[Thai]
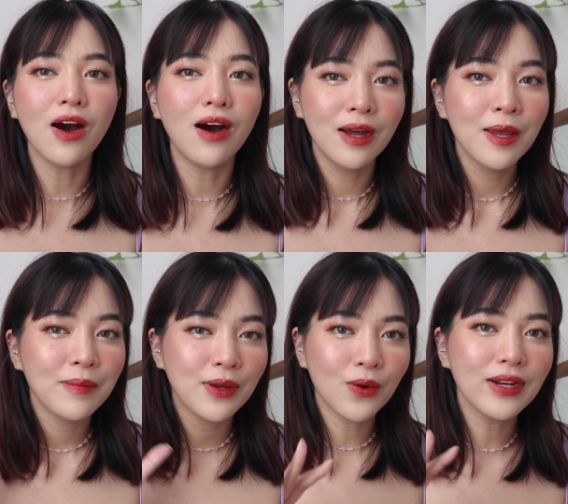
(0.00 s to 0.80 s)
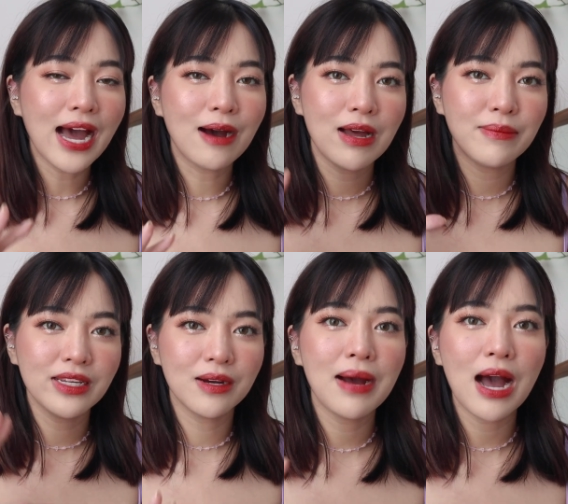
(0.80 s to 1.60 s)
ก็มีคนถามมายมา
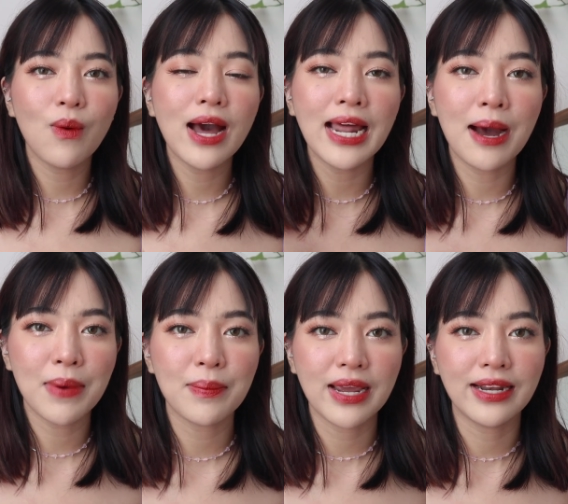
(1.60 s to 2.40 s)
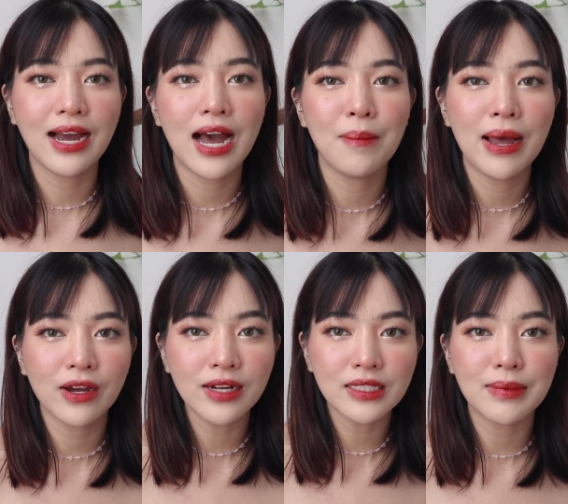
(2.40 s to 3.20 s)
เยอะมากว่าทำแบบไหนนะคะมาย
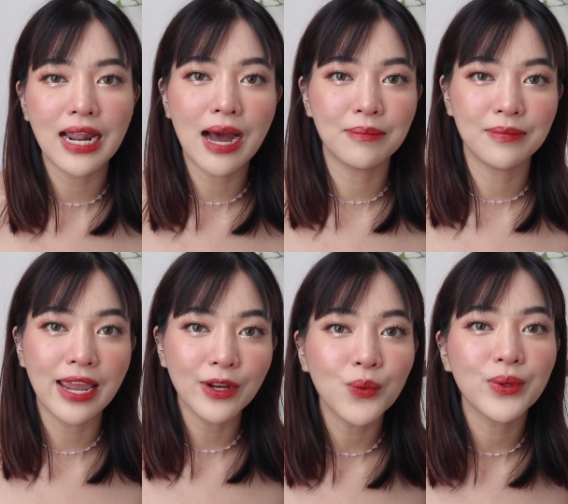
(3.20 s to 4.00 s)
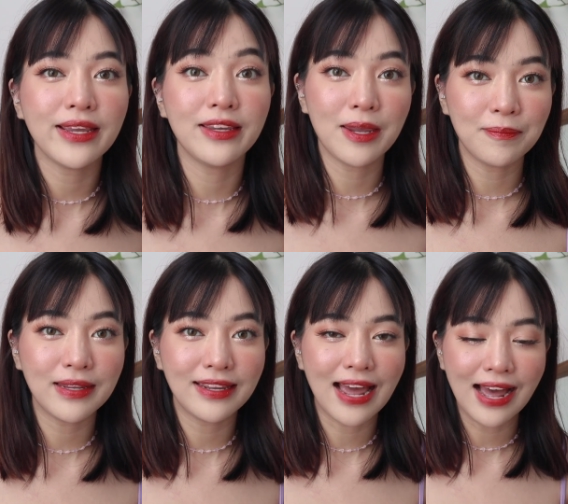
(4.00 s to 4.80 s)
ก็เลยจะมาทำให้ดูในคลิป
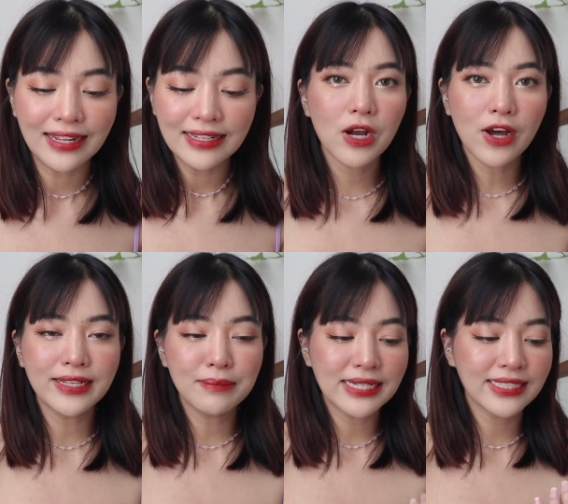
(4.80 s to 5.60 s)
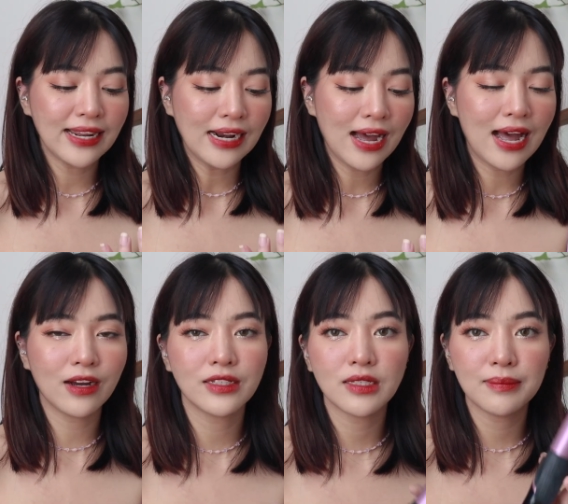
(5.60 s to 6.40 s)
นี้นะอุปกรณ์ที่มายใช้นะคะ
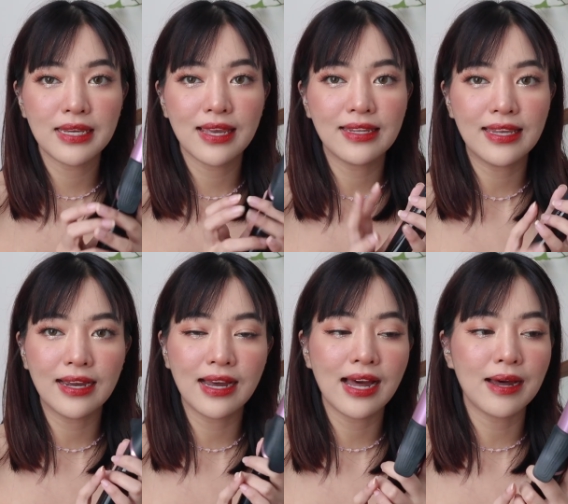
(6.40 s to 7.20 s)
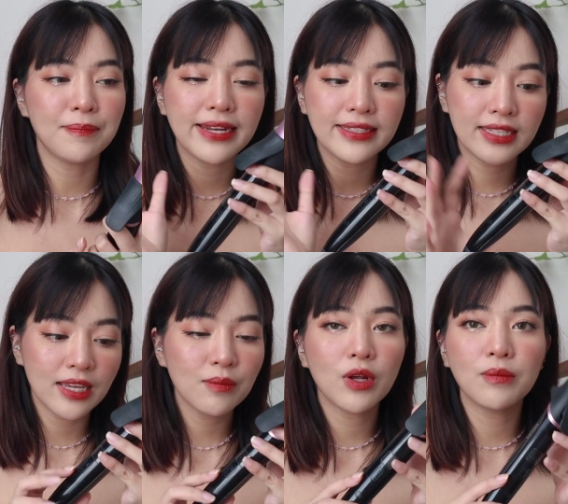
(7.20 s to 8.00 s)
ก็จะมีอันนี้ค่ะเป็น
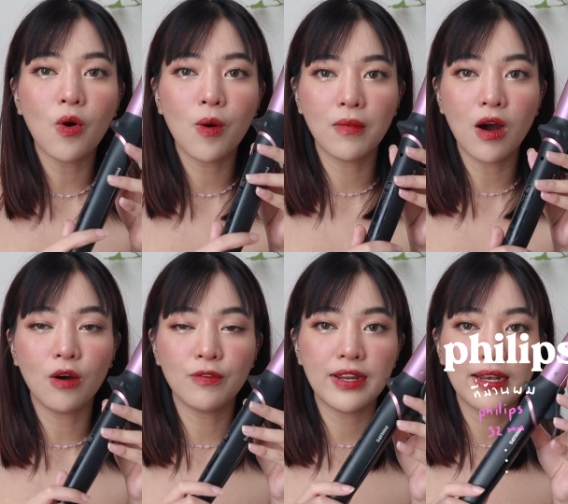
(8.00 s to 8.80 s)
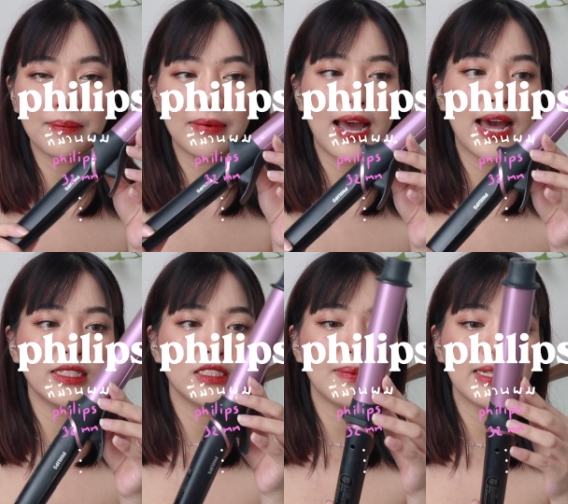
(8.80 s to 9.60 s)
ที่ม้วนผมของฟิลิปนะอัน
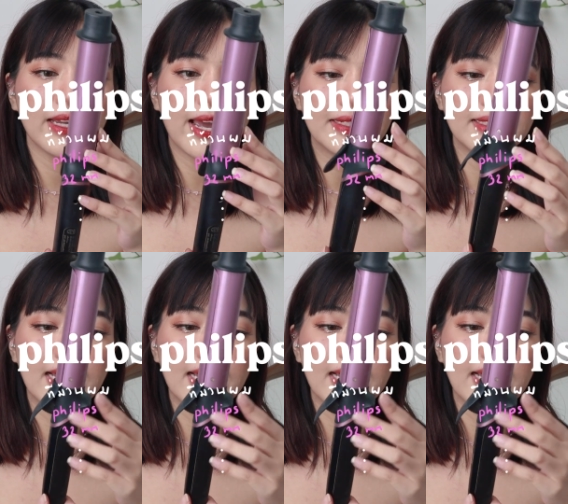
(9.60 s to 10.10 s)
นี้จะเป็นแกน